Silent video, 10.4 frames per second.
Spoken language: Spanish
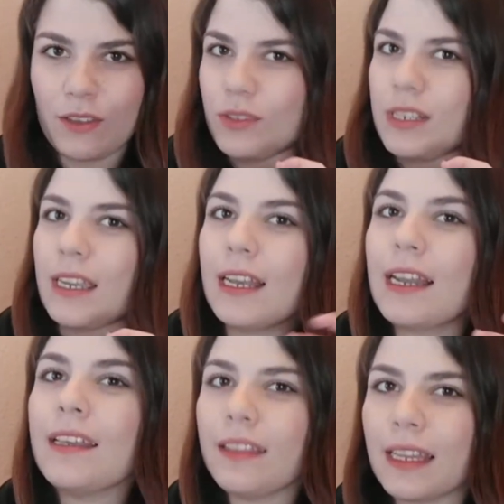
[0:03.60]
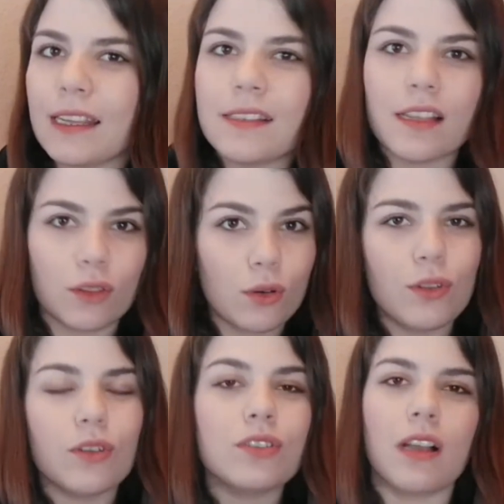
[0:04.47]
que yo sé que les interesa a
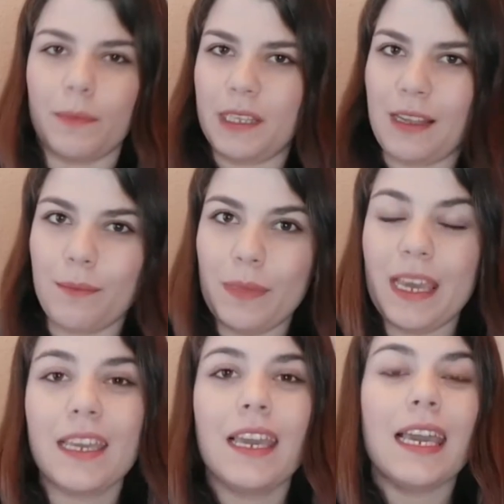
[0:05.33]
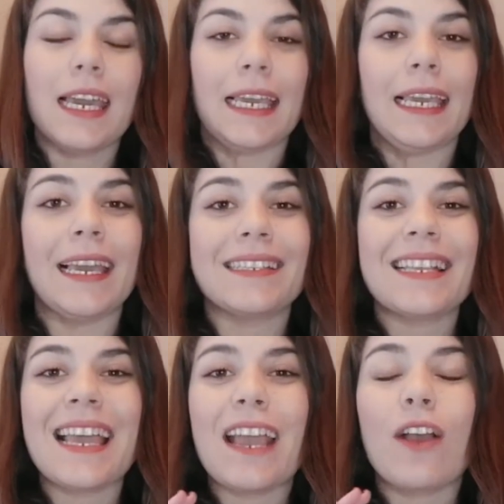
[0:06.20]
todos, a mí también, y
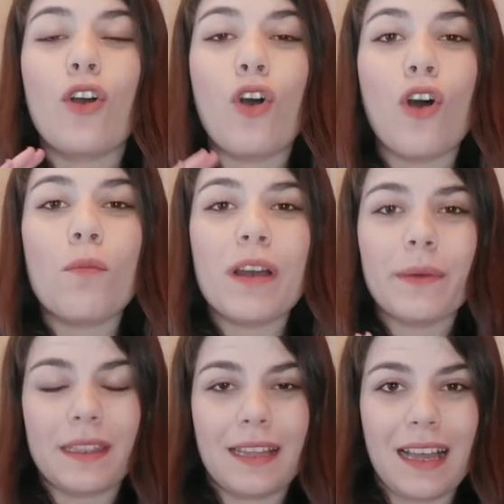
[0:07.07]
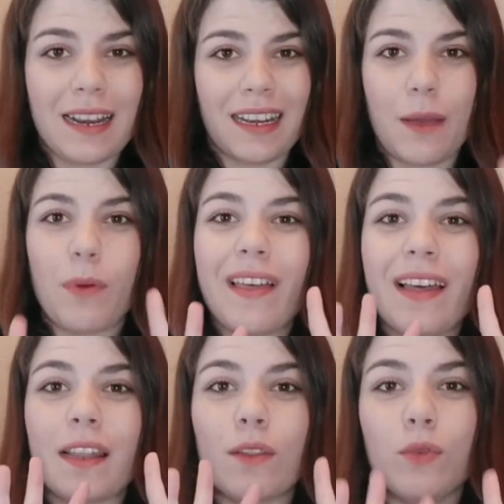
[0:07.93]
es cómo evitar, les voy
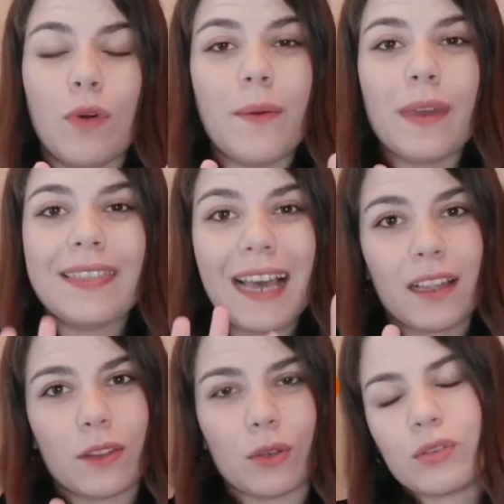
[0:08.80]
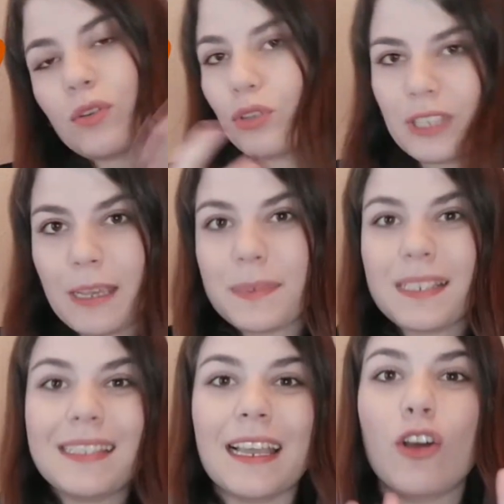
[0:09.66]
a dar nueve datos o
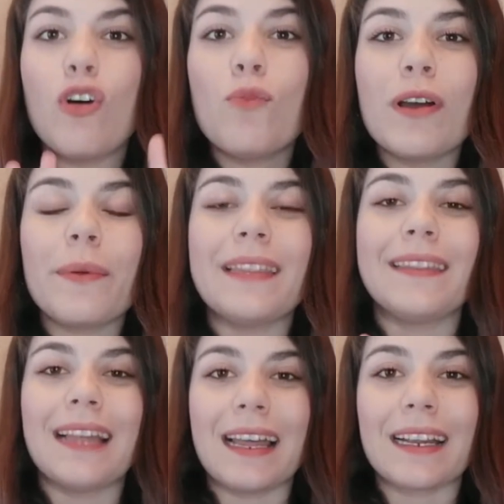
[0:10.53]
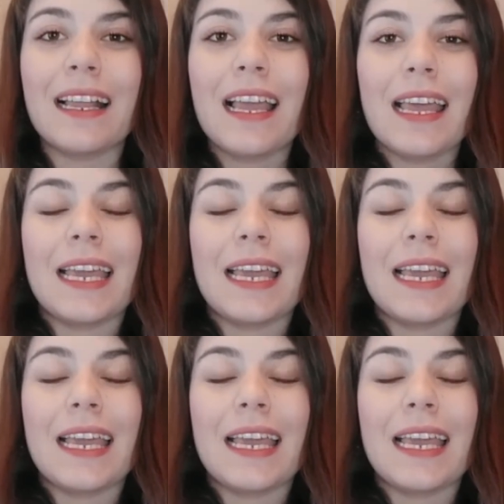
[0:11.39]
tips de cómo evitar